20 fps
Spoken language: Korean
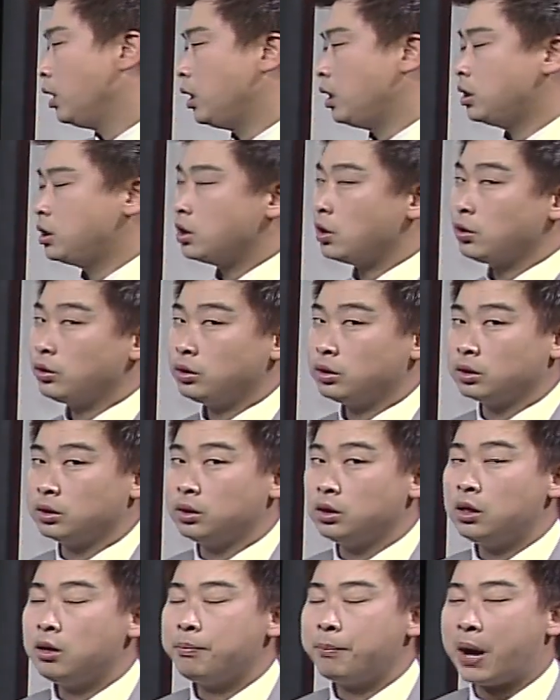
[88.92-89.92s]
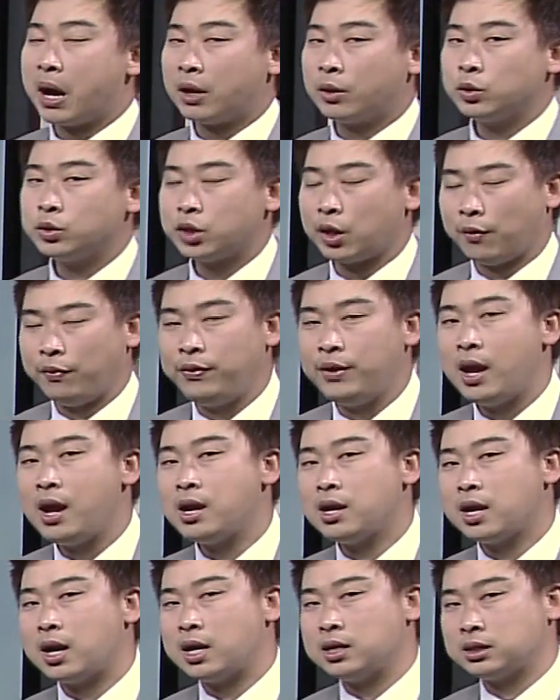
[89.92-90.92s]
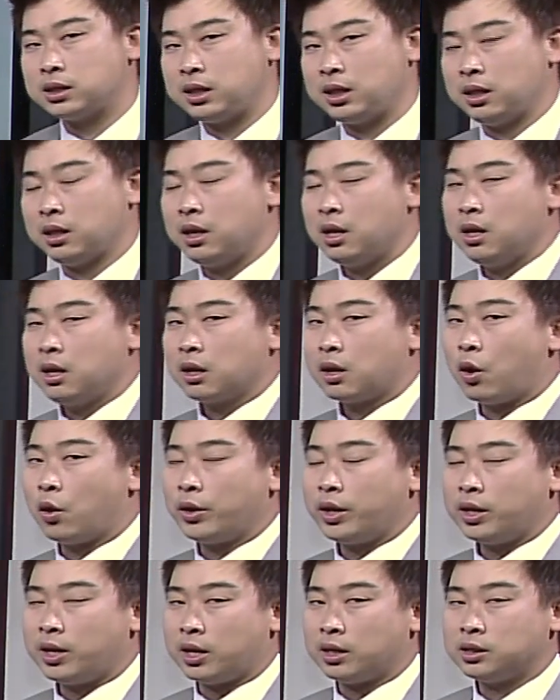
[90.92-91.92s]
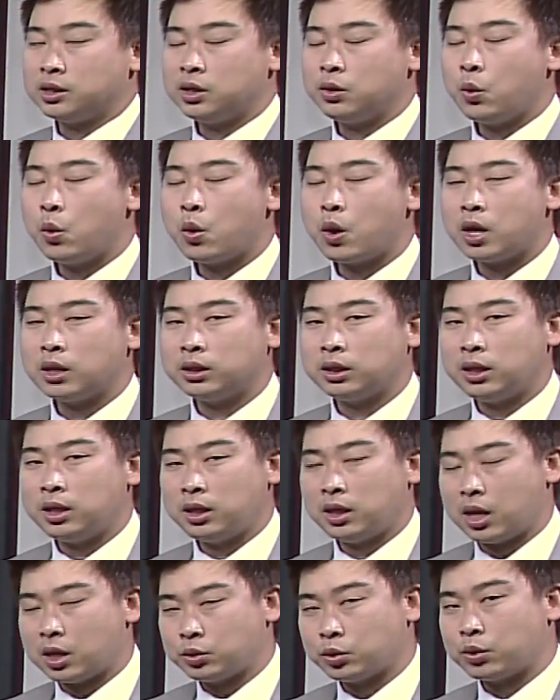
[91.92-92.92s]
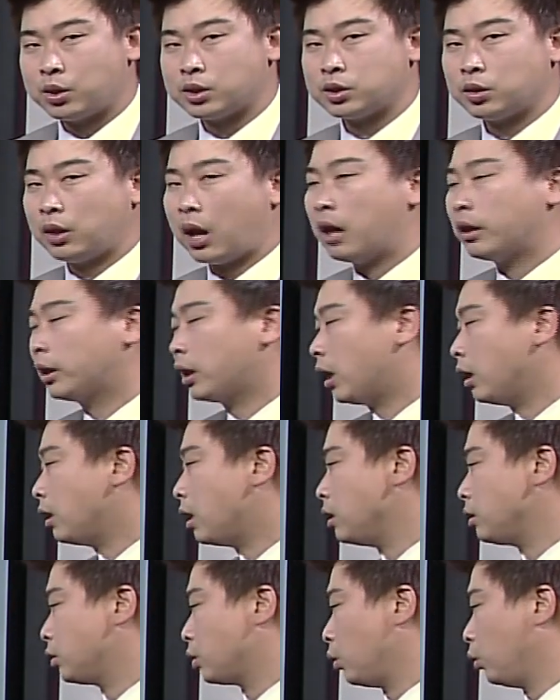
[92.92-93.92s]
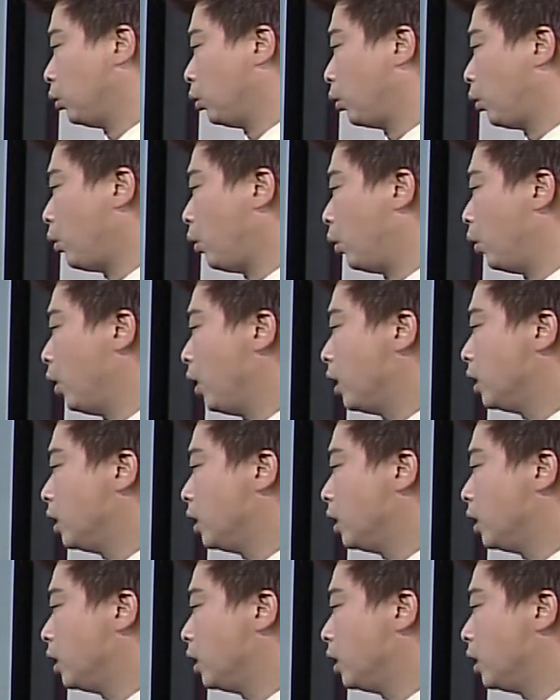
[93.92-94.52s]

이 지역들 금요 바로 전날까지 거래량 신고가들이 계속해서 나타날 정도로